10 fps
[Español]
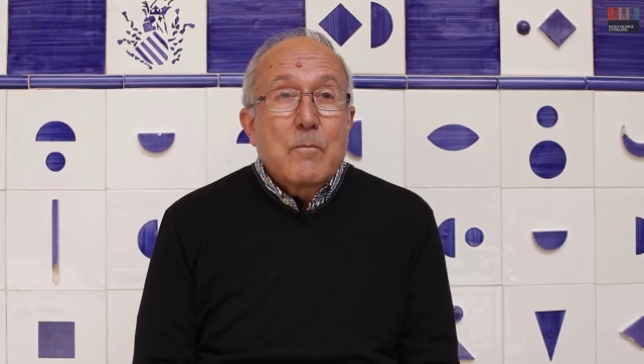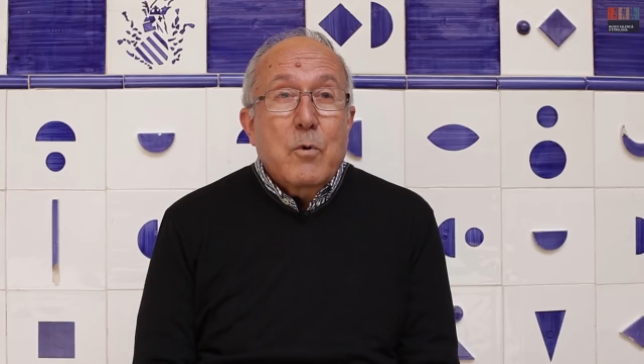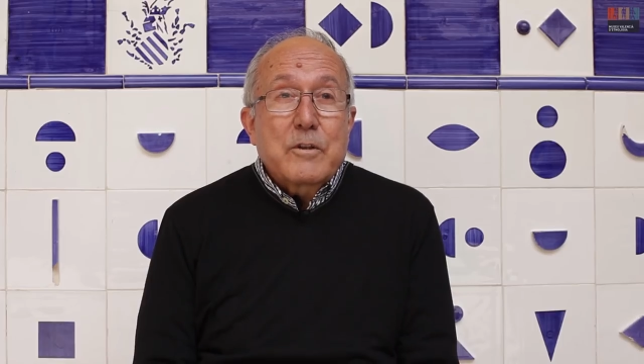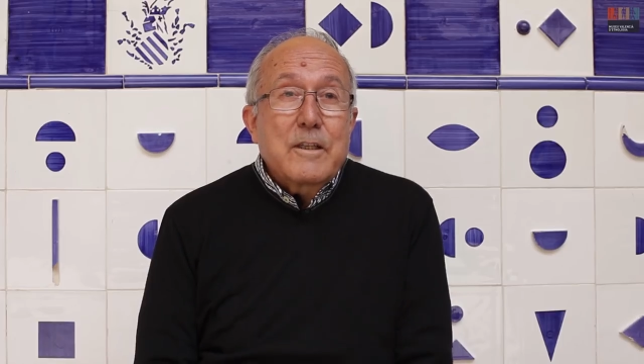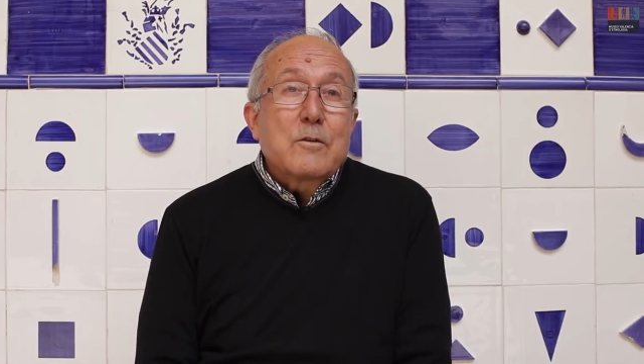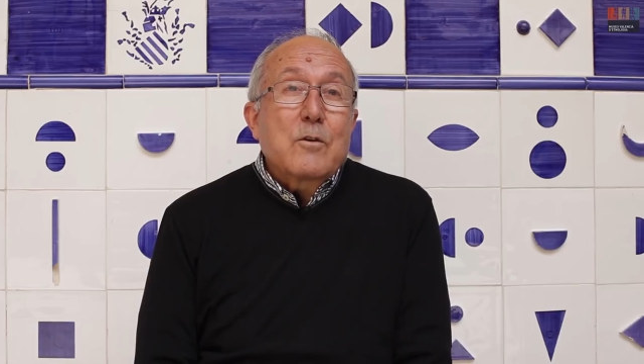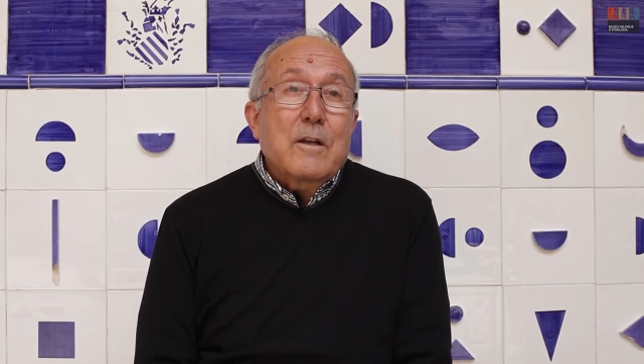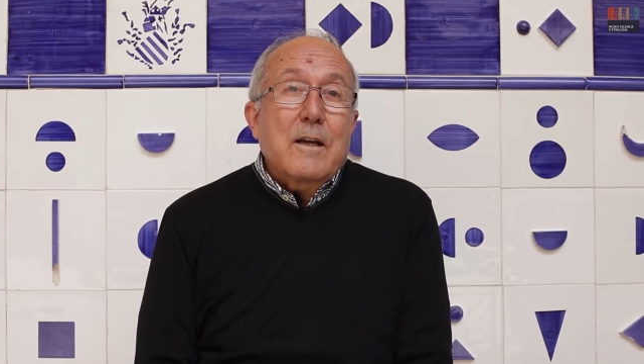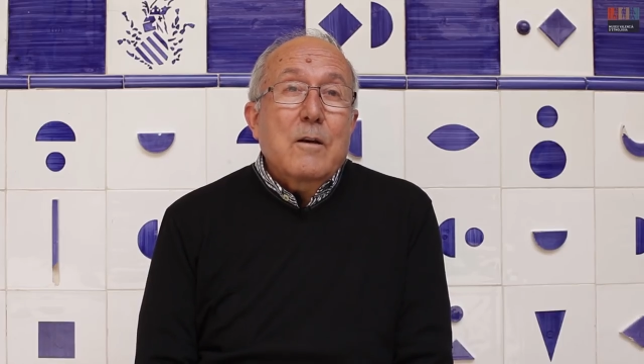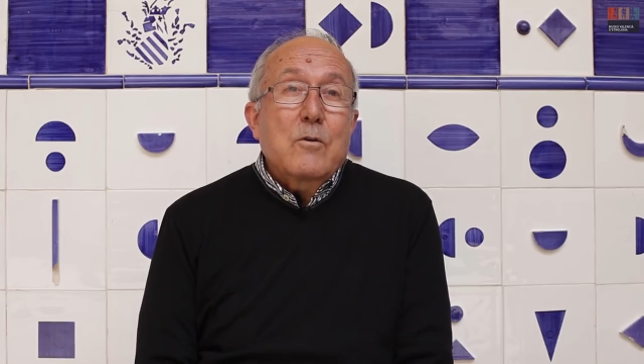por tanto
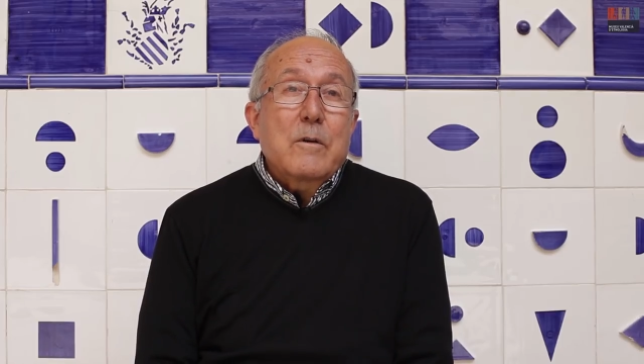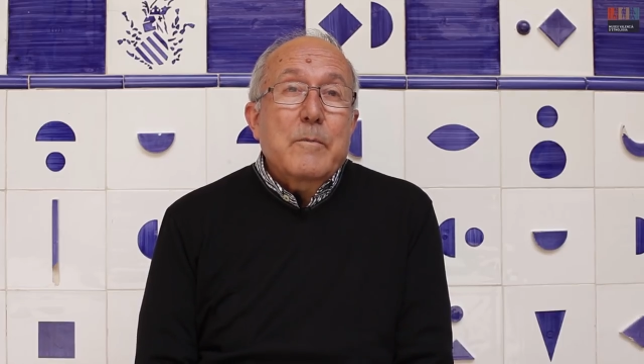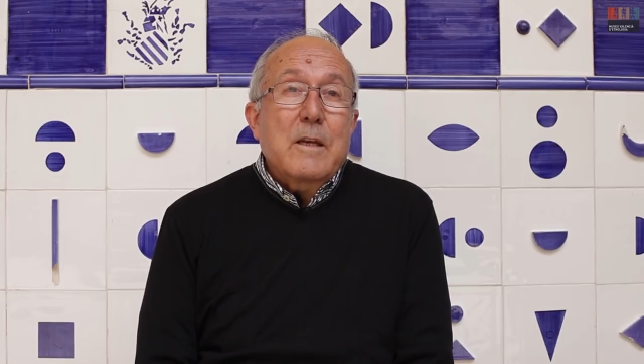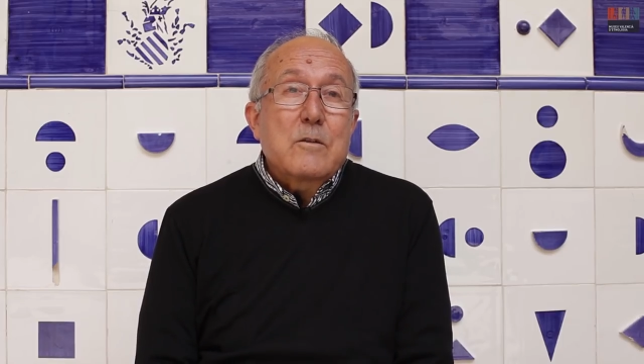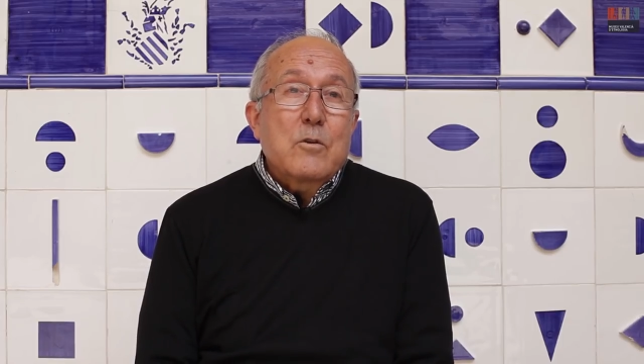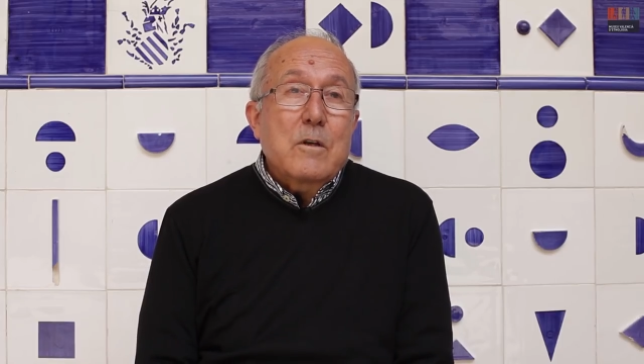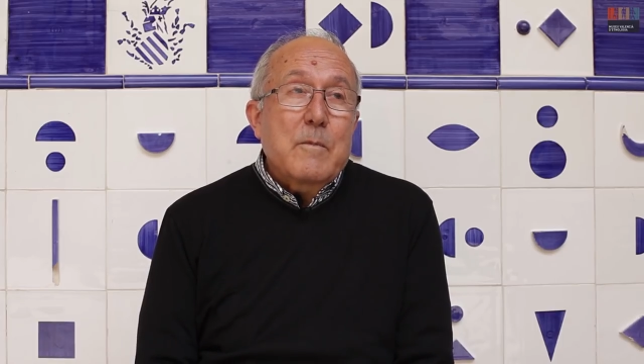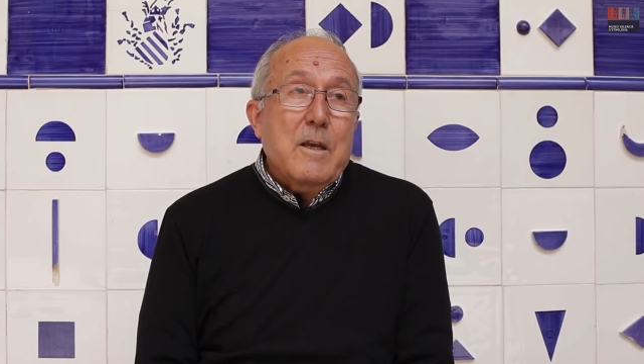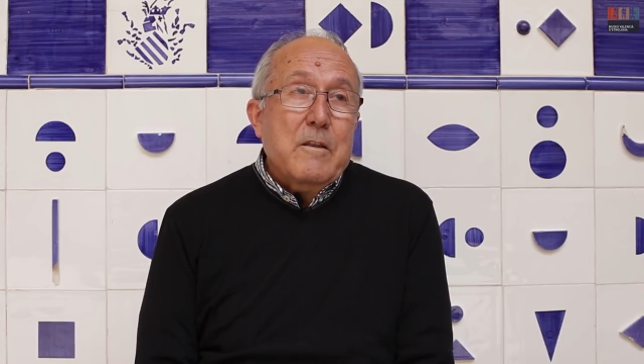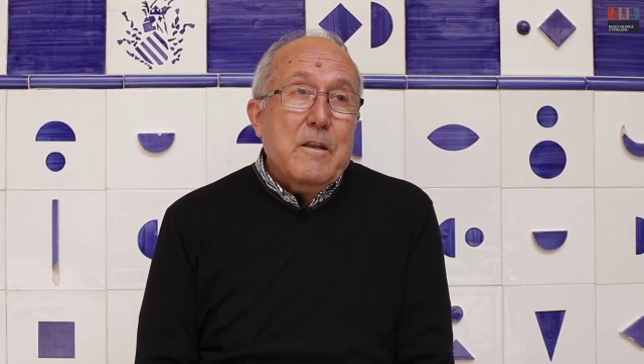regalo que me ha hecho y que
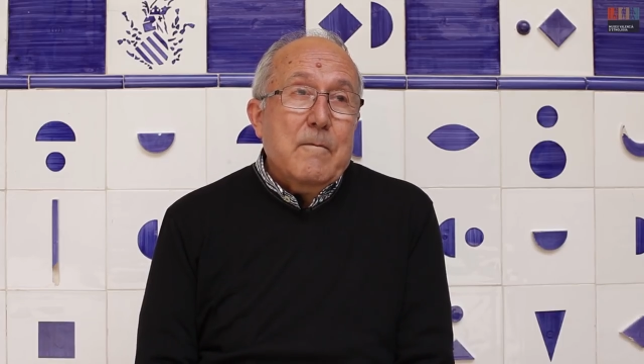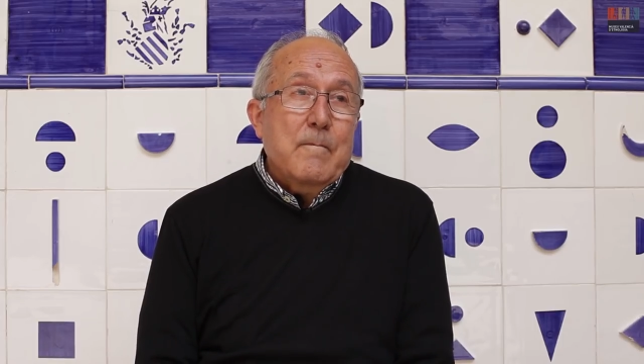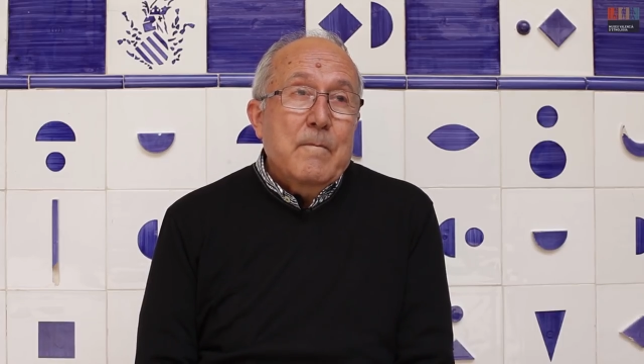me hace.